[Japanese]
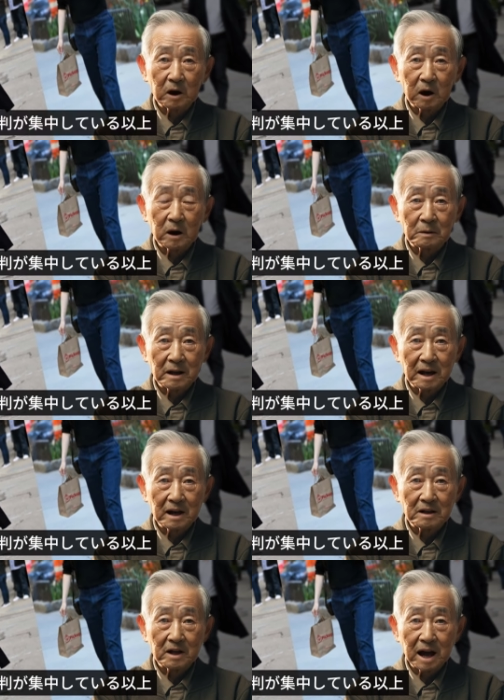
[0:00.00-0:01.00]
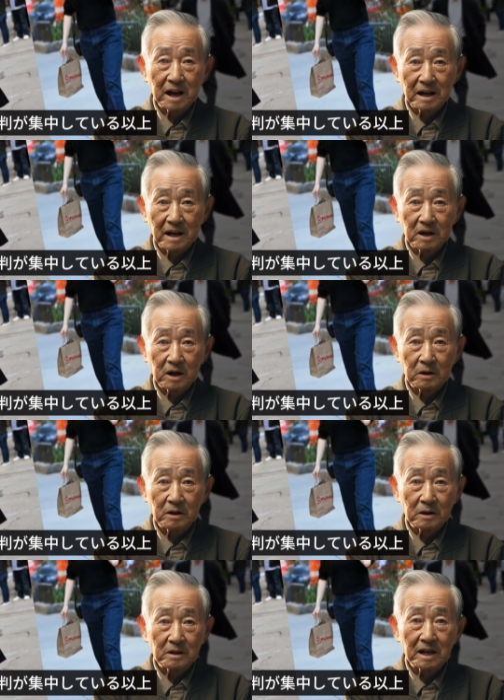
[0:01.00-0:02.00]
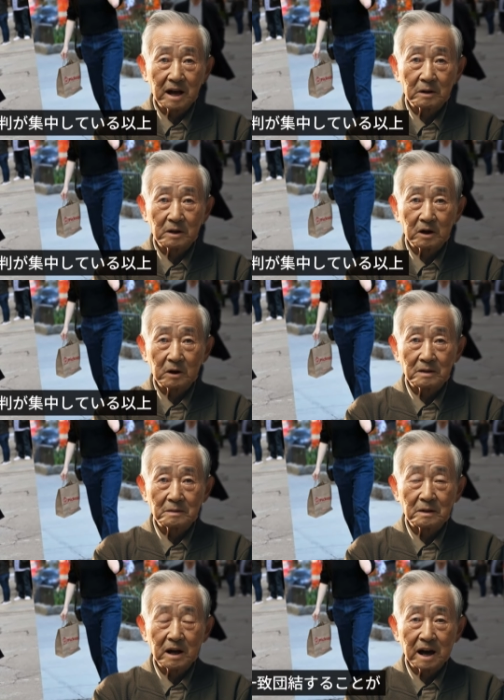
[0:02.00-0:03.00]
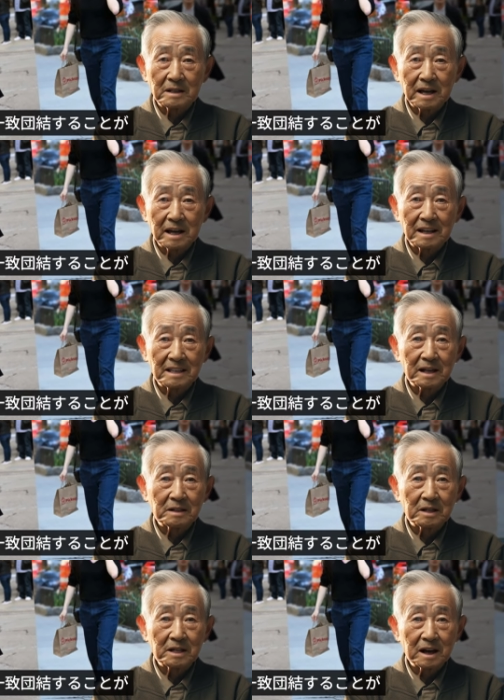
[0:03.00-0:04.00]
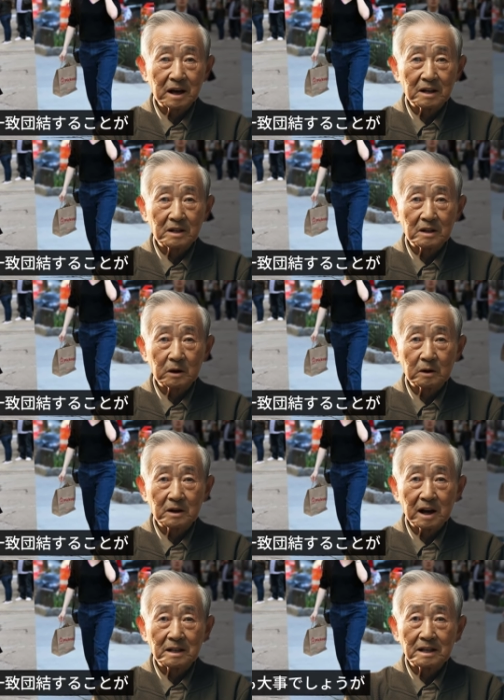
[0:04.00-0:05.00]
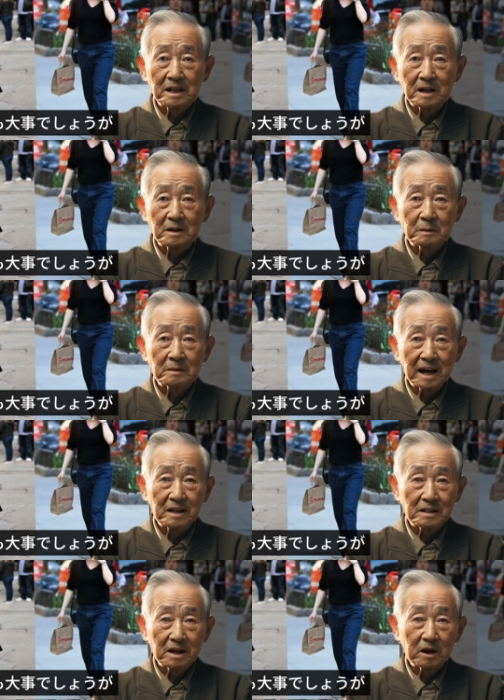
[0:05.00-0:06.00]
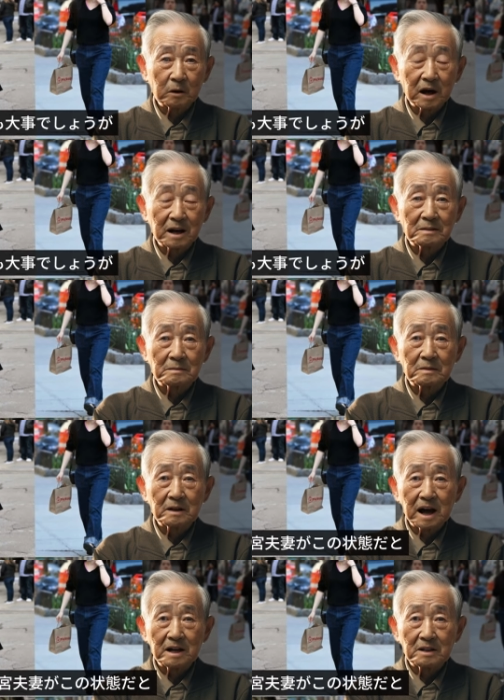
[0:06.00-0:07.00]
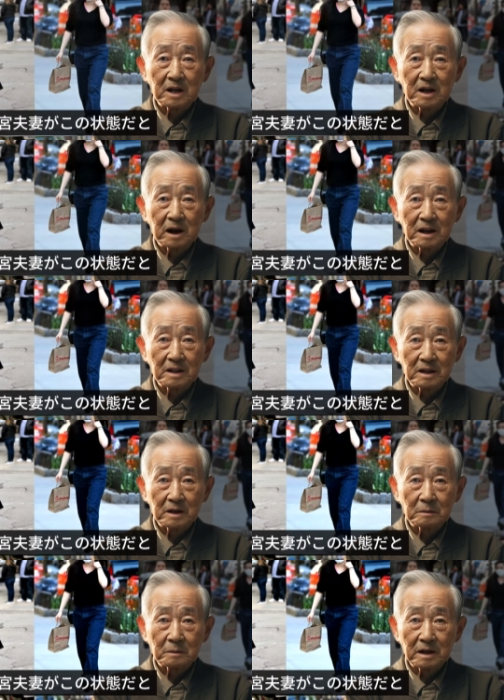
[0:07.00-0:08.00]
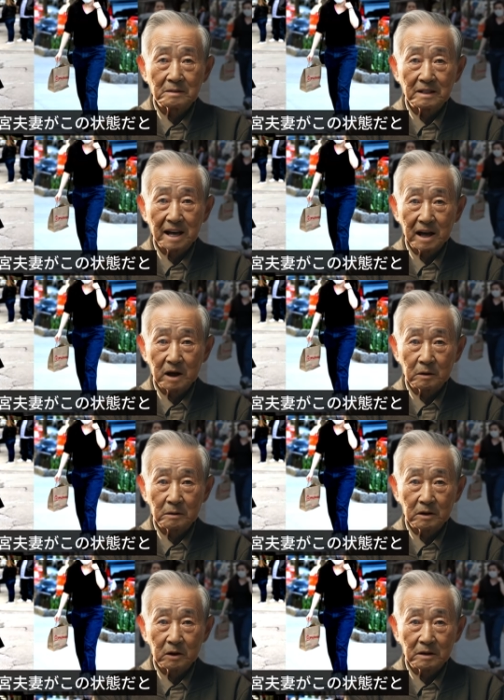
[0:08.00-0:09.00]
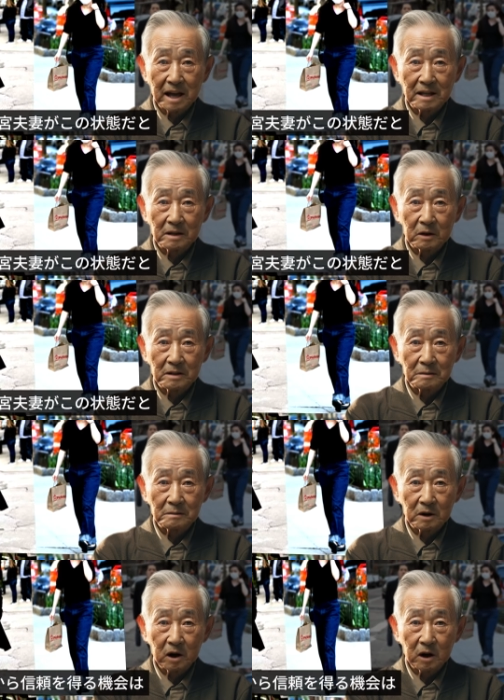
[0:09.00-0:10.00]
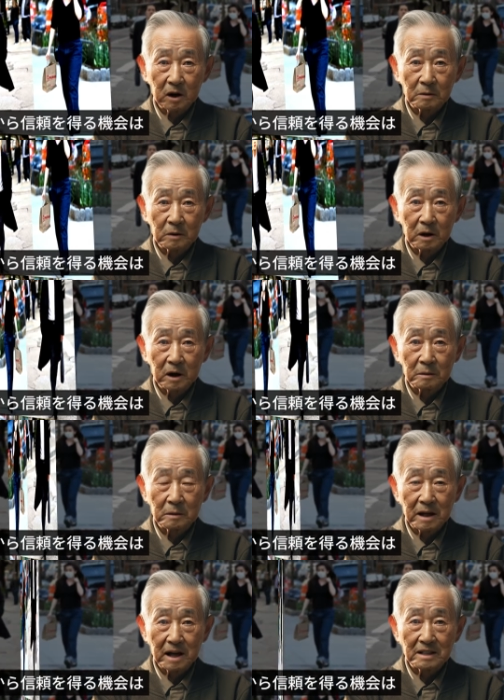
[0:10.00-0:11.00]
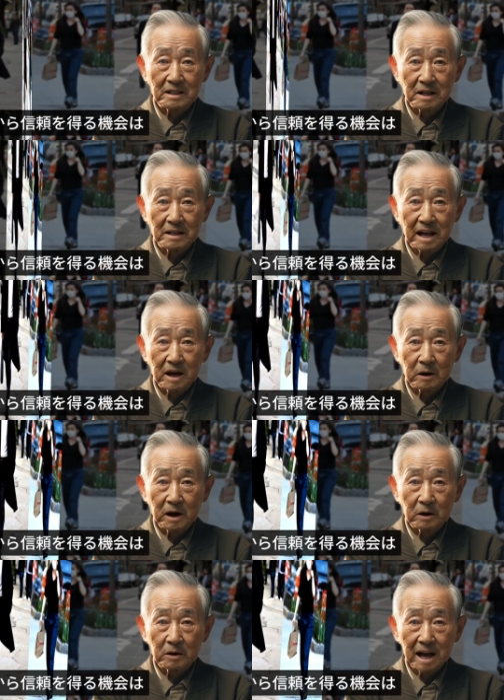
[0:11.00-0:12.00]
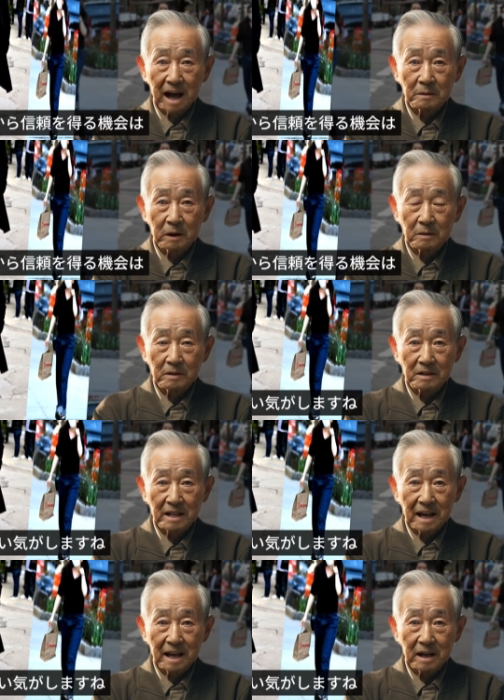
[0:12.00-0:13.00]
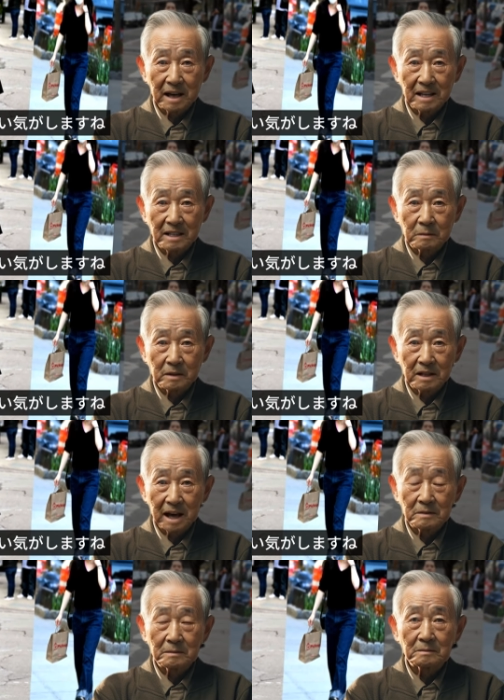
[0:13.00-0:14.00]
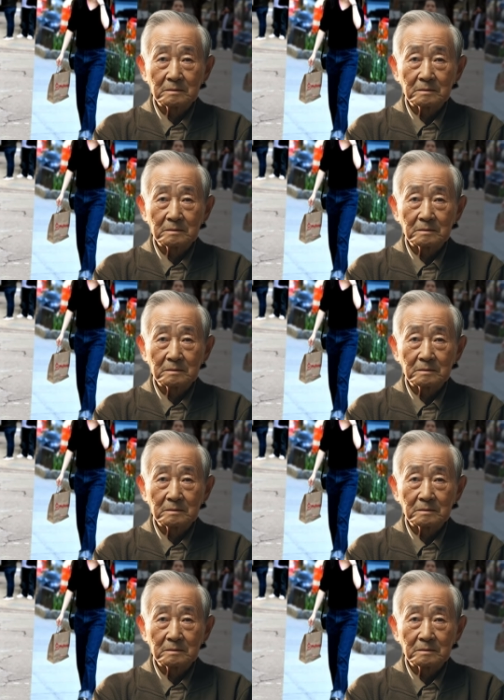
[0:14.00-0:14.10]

国民からの批判が集中している以上、家庭内で一致団結することが何よりも大事でしょうが、肝心の秋篠宮夫妻がこの状態だと、今後も国民から信頼を得る機会は訪れない気がしますね。